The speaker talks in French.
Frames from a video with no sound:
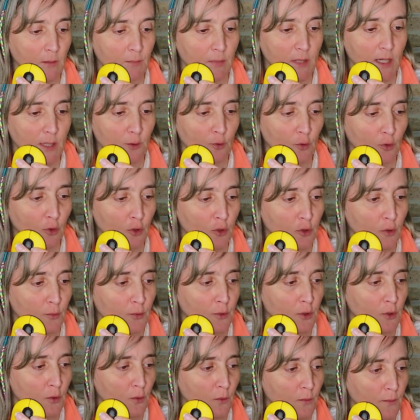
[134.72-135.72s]
et plein d'autres
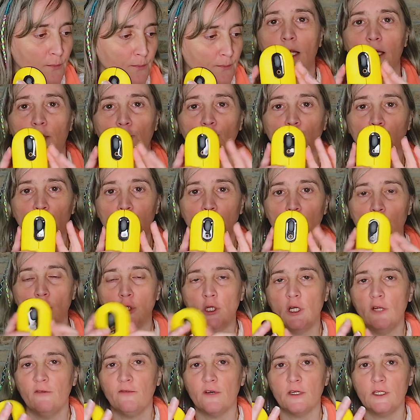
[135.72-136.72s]
options. Elle est toute mignonne,
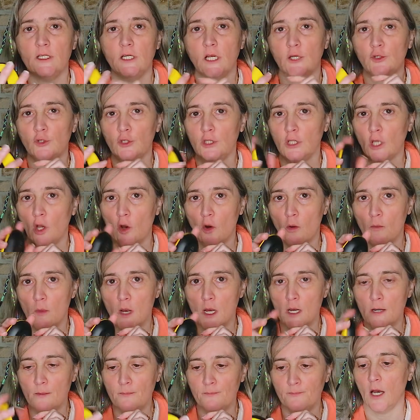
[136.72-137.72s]
elle est facile à tenir en
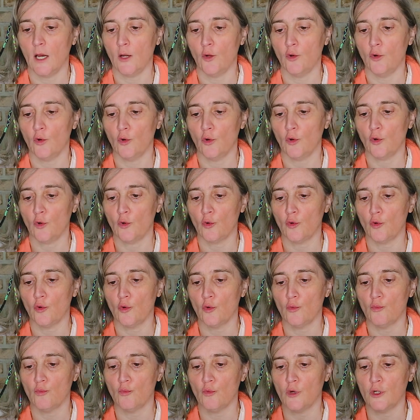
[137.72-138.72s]
main. Alors, euh,
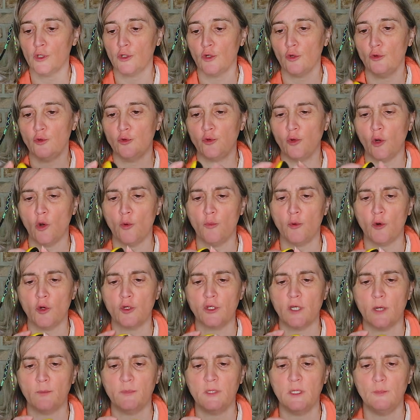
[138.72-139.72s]
moi, ce que je lui
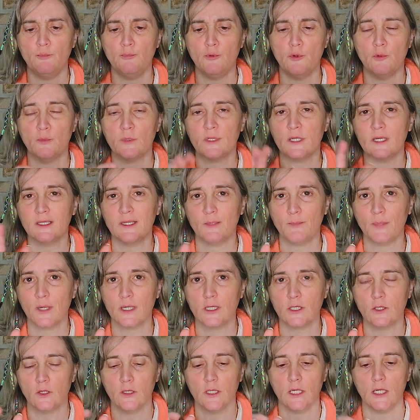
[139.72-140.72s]
reproche un petit peu, mais ça c'est
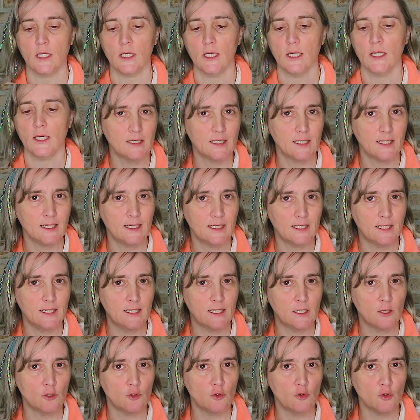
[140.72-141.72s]
personnel, c'est que les
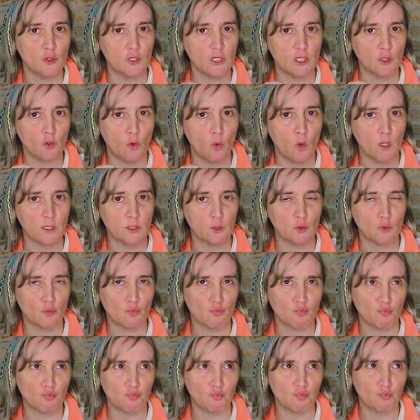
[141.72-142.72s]
clics gauche et droite,
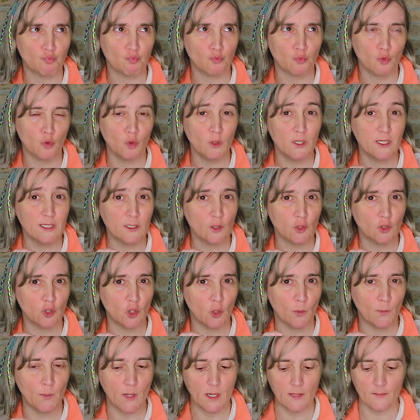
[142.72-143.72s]
on ne les
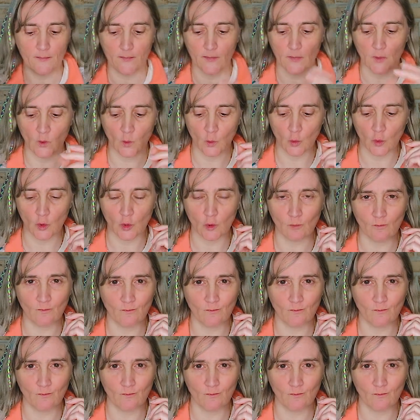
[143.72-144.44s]
entend pas. Donc.